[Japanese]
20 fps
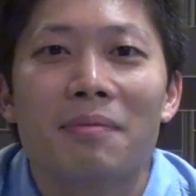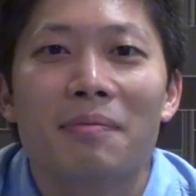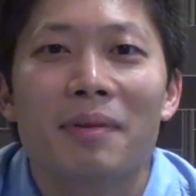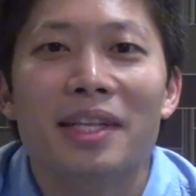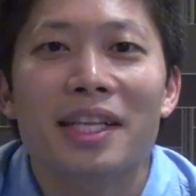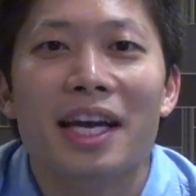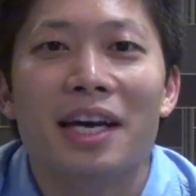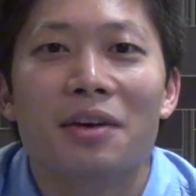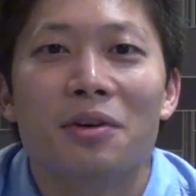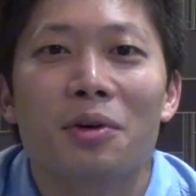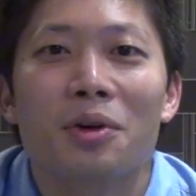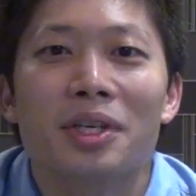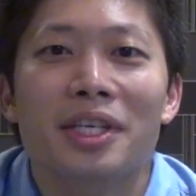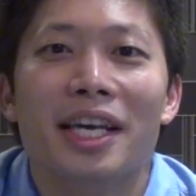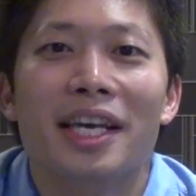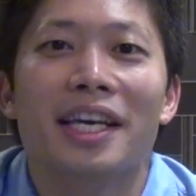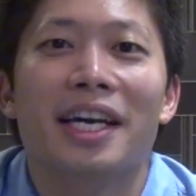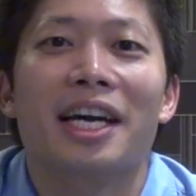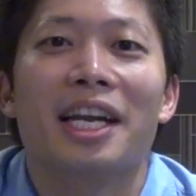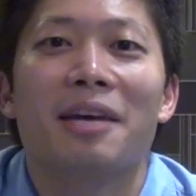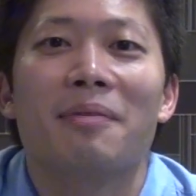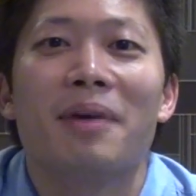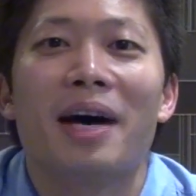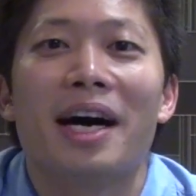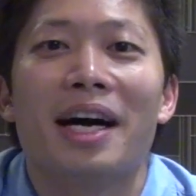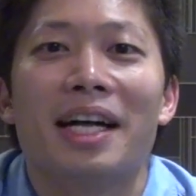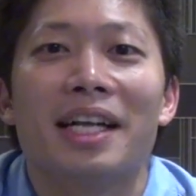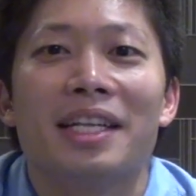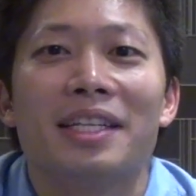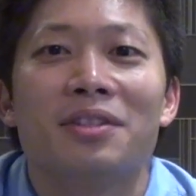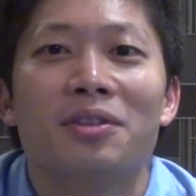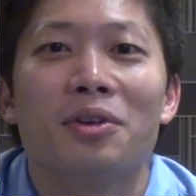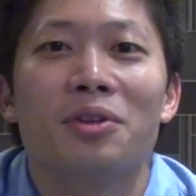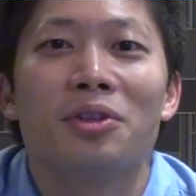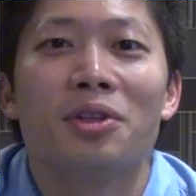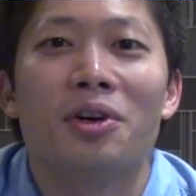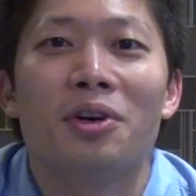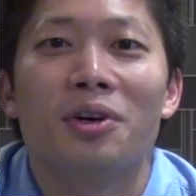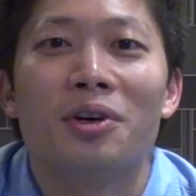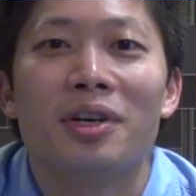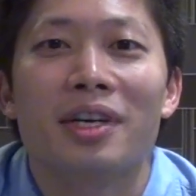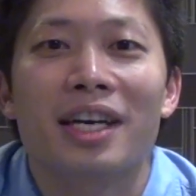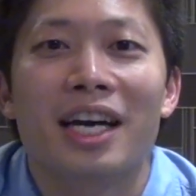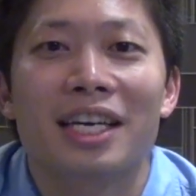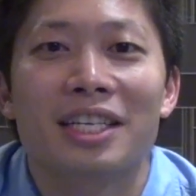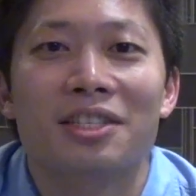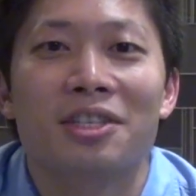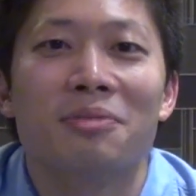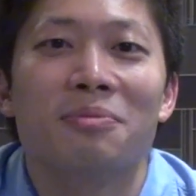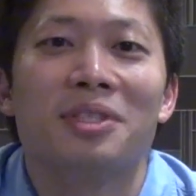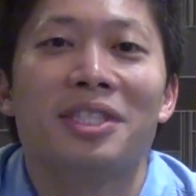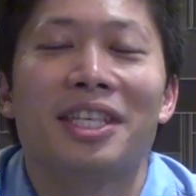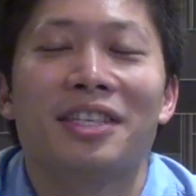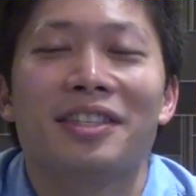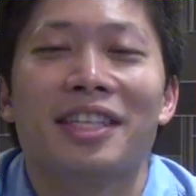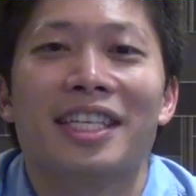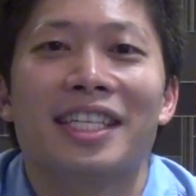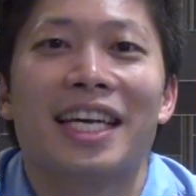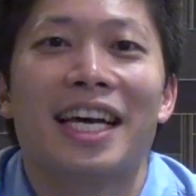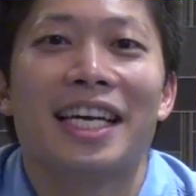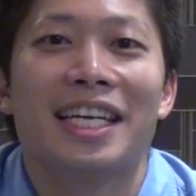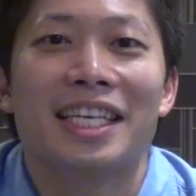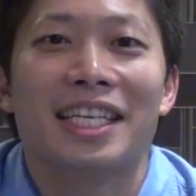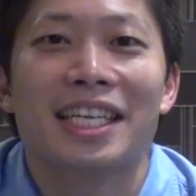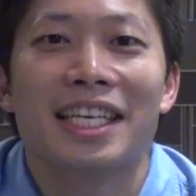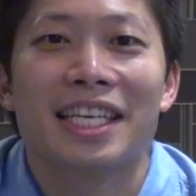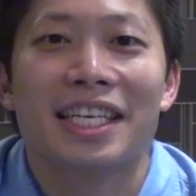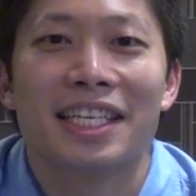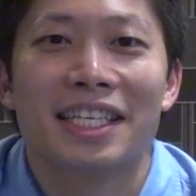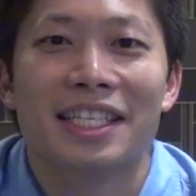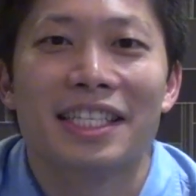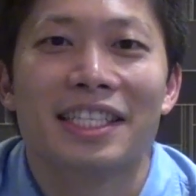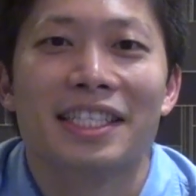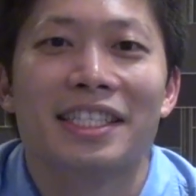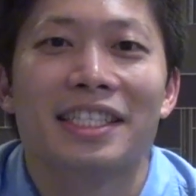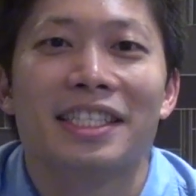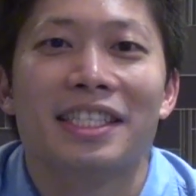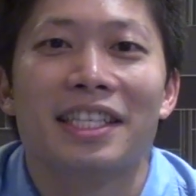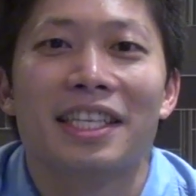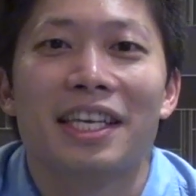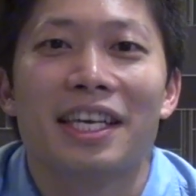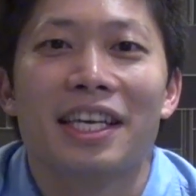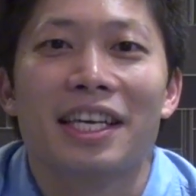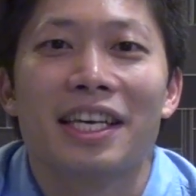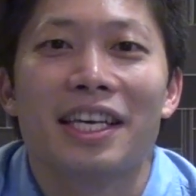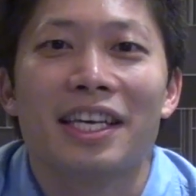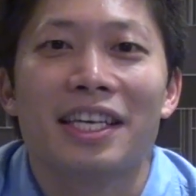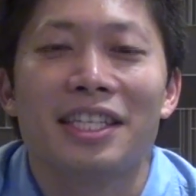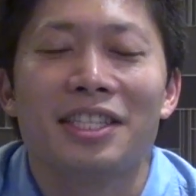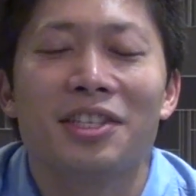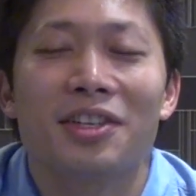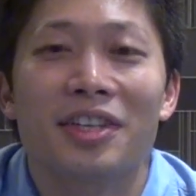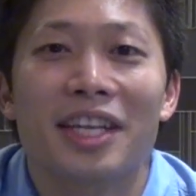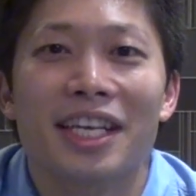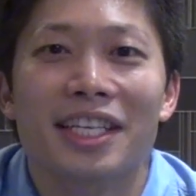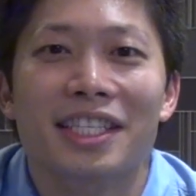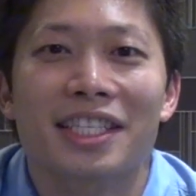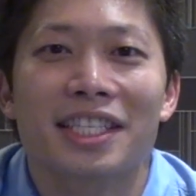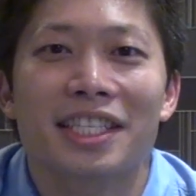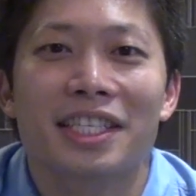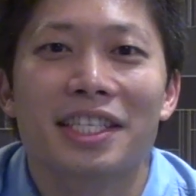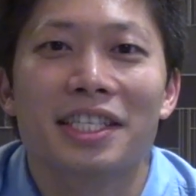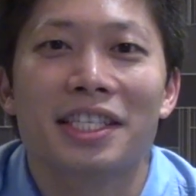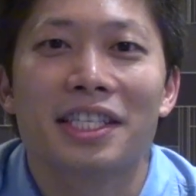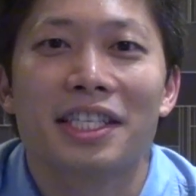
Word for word: またご意見があればどんどん書き込みしてください以上です